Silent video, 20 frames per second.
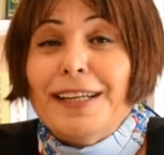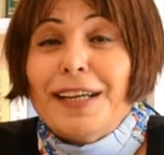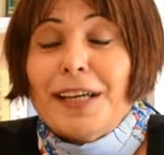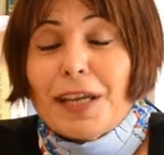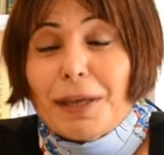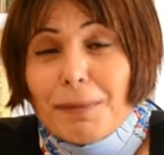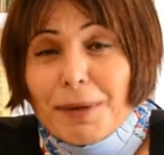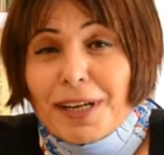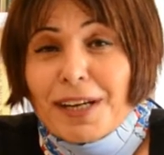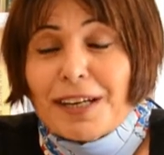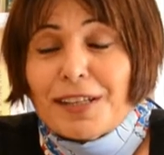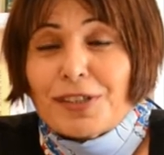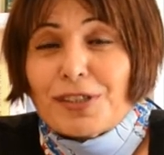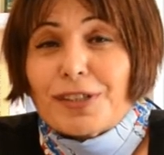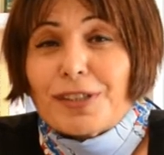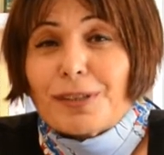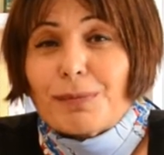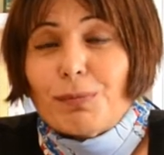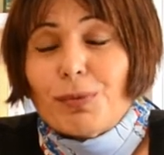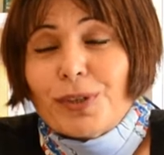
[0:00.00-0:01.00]
emek
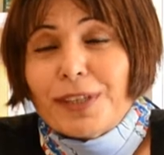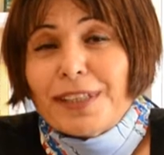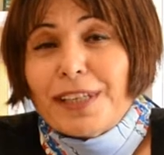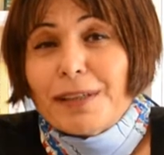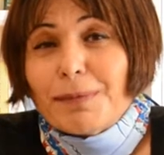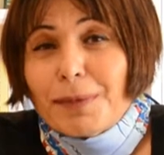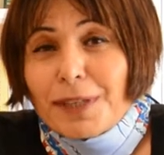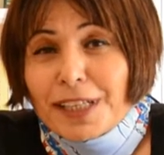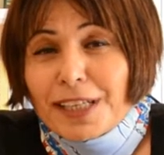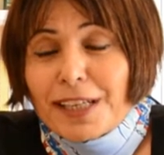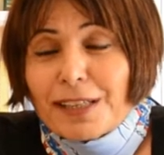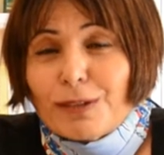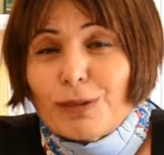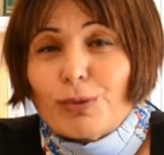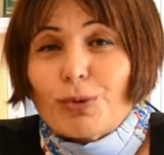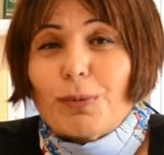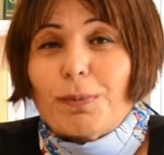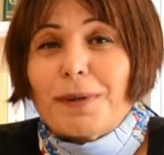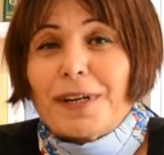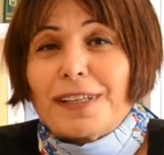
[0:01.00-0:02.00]
harcadık, bu kadar bereketli
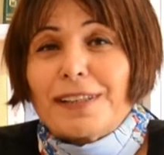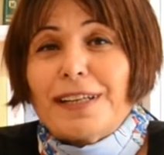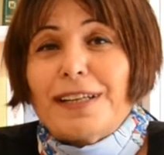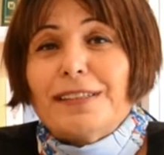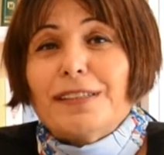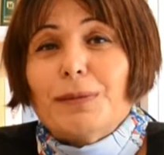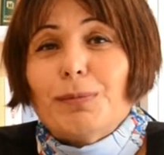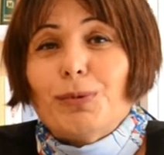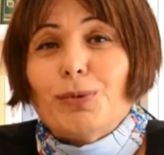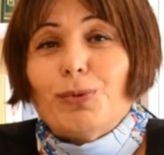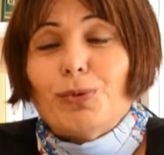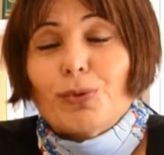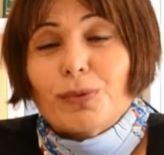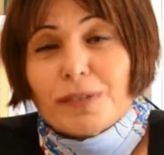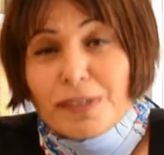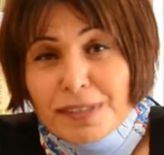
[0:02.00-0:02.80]
topraklarda büyüttük.